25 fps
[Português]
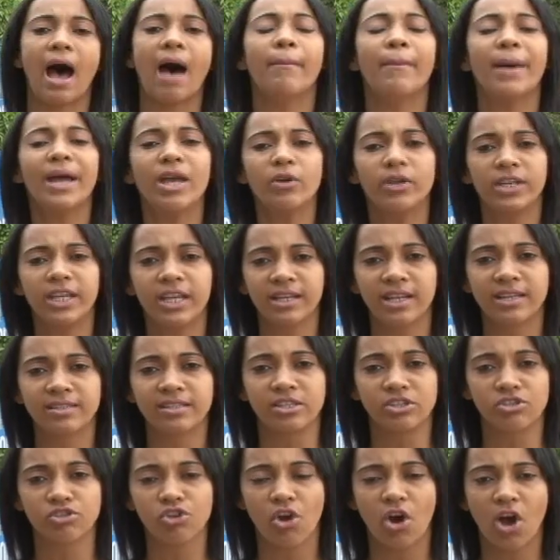A maioria das
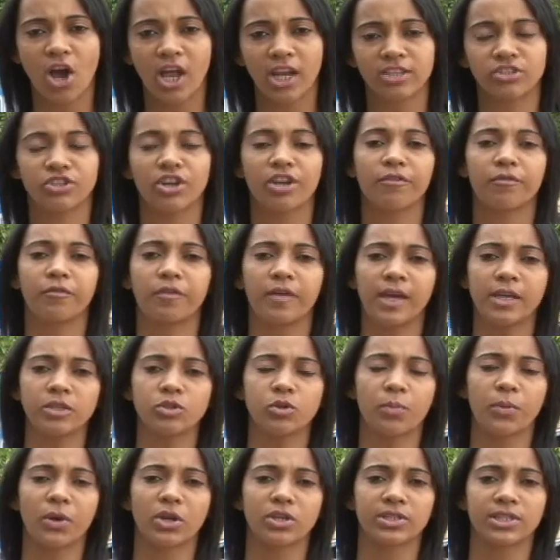escolas já fez
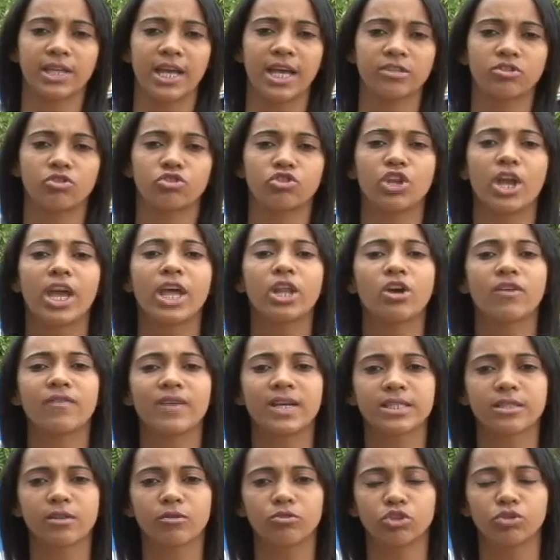o processo de
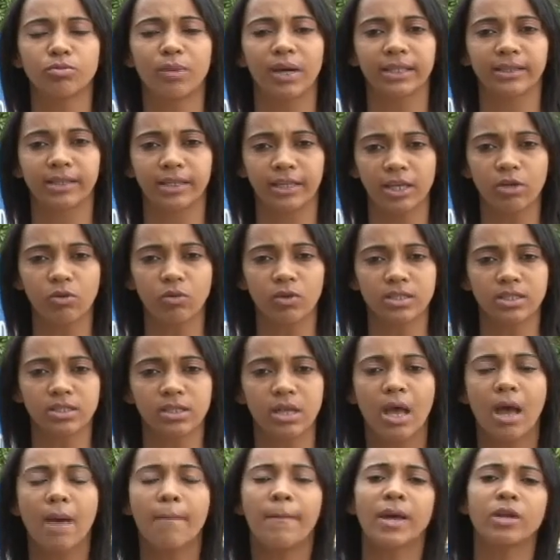renovação de matrículas
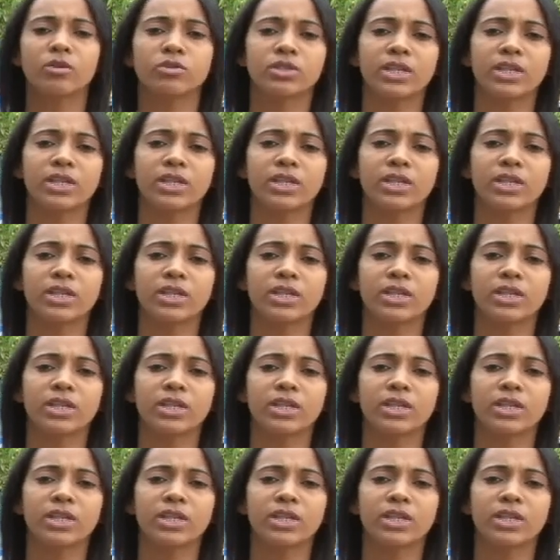para